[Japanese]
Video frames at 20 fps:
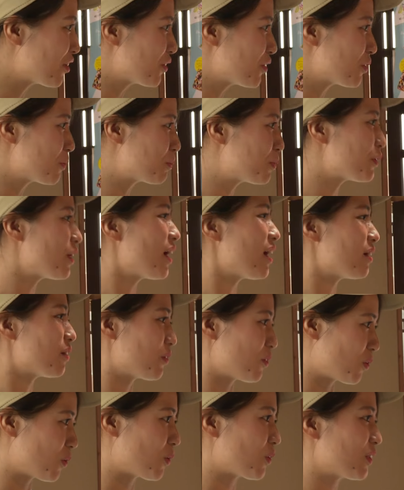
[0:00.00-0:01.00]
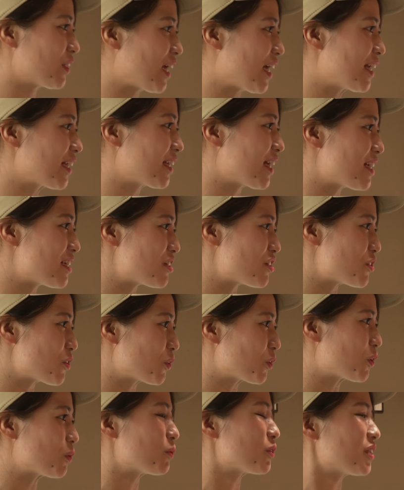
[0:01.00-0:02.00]
いうプランを体験し
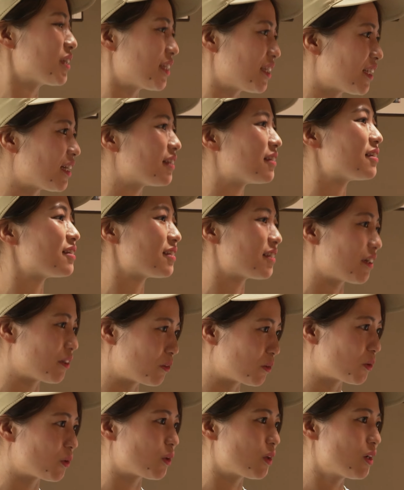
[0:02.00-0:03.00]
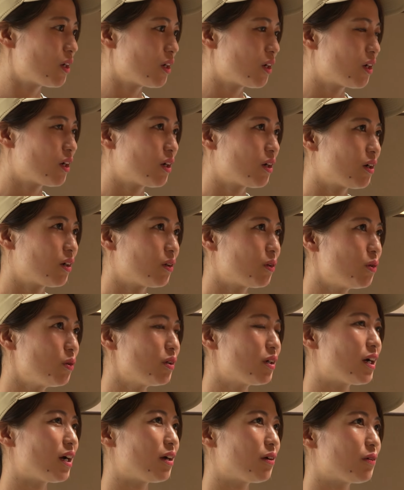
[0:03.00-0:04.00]
ようと思って来たんですけど、
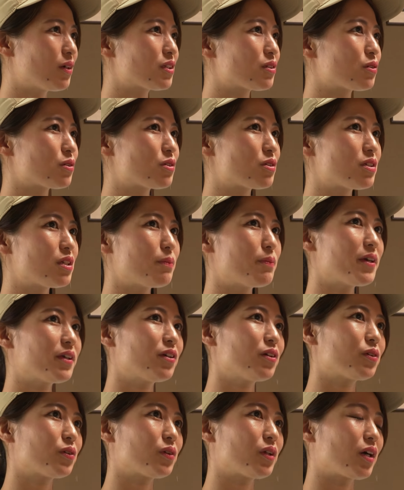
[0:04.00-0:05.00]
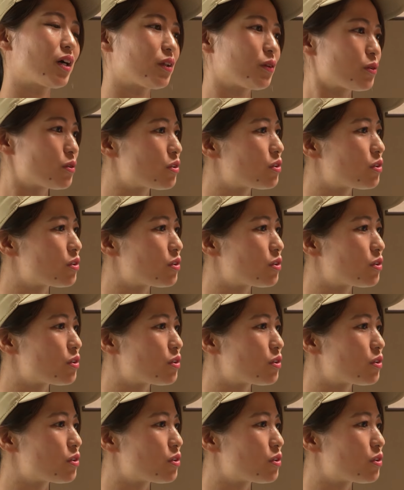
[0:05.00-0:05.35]
今回はその釣りベキューの中の